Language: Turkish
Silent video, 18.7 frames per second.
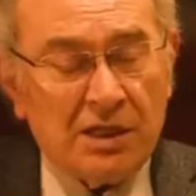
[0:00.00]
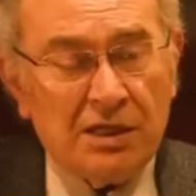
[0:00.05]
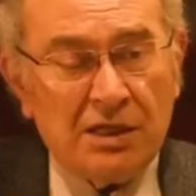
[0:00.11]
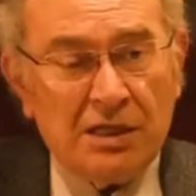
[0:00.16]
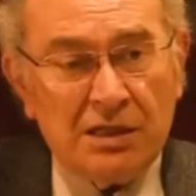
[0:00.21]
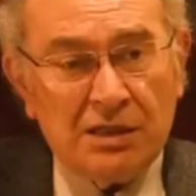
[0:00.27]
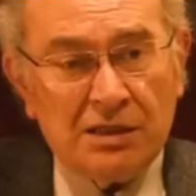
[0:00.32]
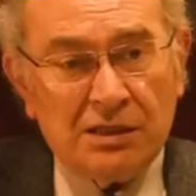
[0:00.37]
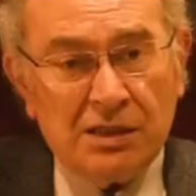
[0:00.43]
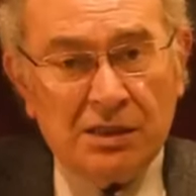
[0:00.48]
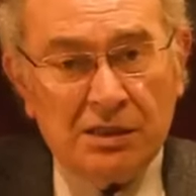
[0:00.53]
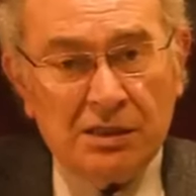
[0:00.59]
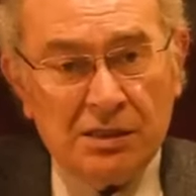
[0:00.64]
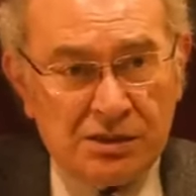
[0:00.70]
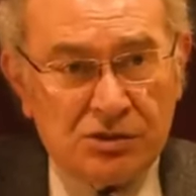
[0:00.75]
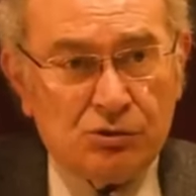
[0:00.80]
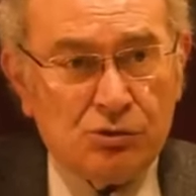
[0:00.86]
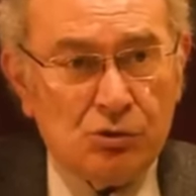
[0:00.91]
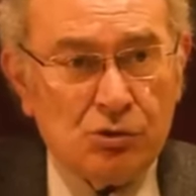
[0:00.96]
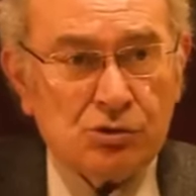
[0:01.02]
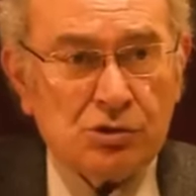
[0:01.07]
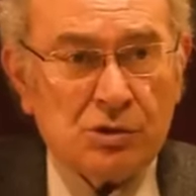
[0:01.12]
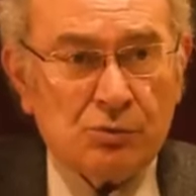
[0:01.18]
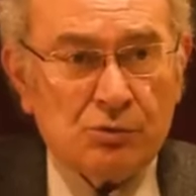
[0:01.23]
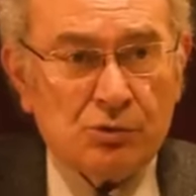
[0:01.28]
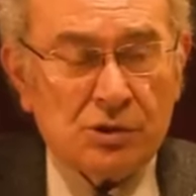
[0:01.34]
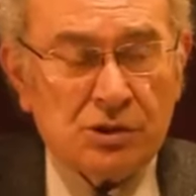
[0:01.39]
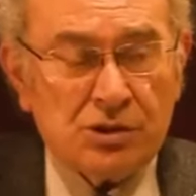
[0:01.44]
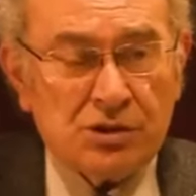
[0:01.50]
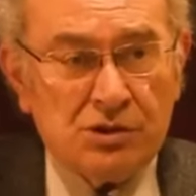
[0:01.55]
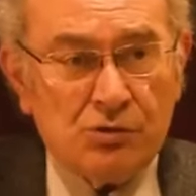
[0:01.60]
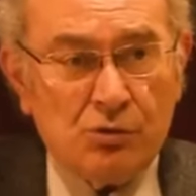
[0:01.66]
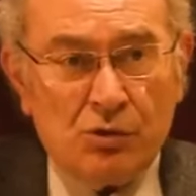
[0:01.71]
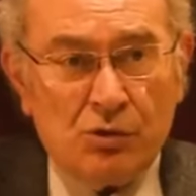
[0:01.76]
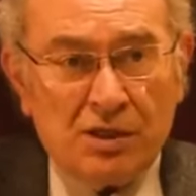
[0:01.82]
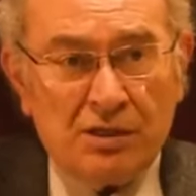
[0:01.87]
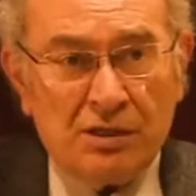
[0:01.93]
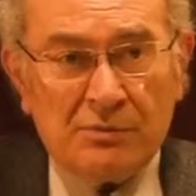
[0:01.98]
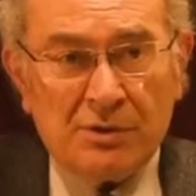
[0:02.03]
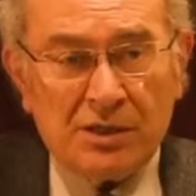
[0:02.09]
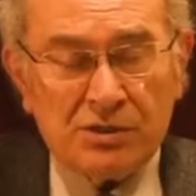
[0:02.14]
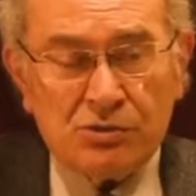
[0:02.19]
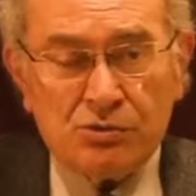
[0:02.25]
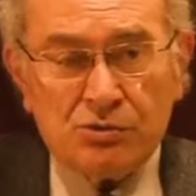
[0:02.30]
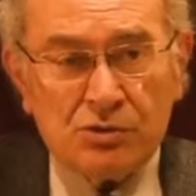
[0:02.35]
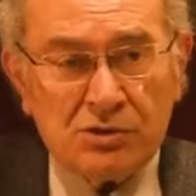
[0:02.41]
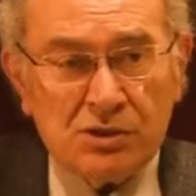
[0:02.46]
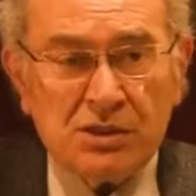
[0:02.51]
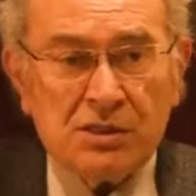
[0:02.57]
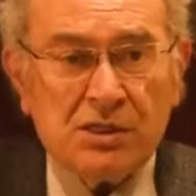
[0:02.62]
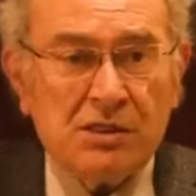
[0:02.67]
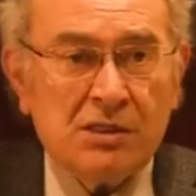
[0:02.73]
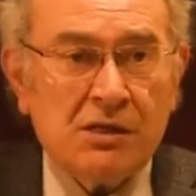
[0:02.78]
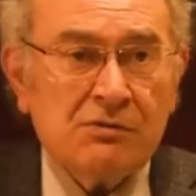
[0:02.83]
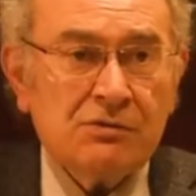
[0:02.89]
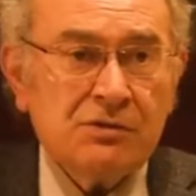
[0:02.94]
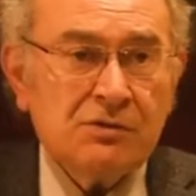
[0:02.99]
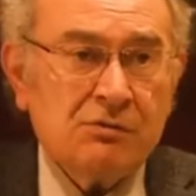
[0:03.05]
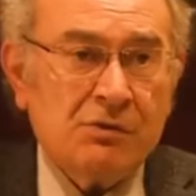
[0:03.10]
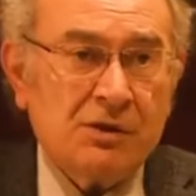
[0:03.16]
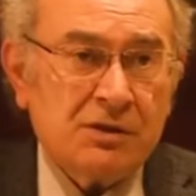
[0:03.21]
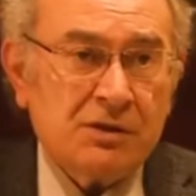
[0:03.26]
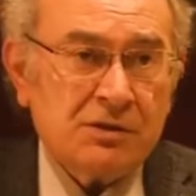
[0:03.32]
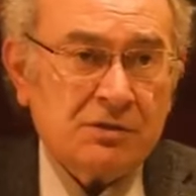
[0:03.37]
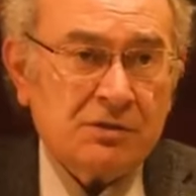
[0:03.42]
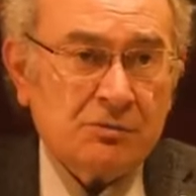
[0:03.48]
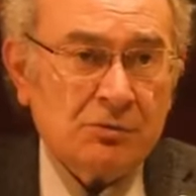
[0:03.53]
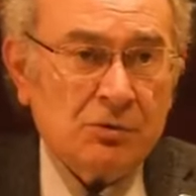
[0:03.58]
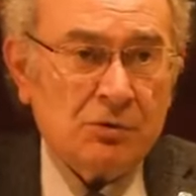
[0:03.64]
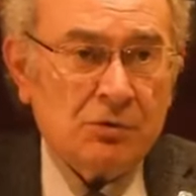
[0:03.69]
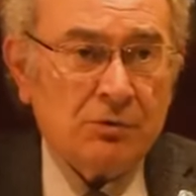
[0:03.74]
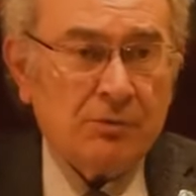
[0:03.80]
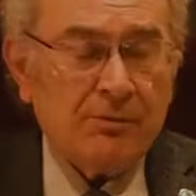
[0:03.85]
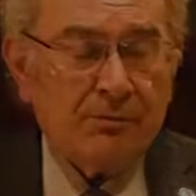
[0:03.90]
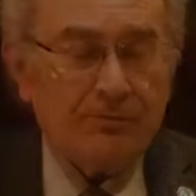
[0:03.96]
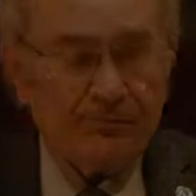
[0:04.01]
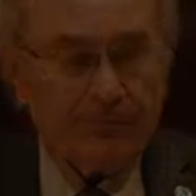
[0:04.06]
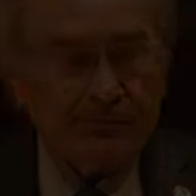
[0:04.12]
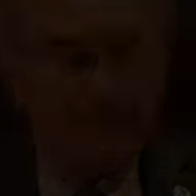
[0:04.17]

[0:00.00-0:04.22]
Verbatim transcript: Genellikle istiyorsa bu kişinin öğrenmek istiyorsa tedavisi vardır.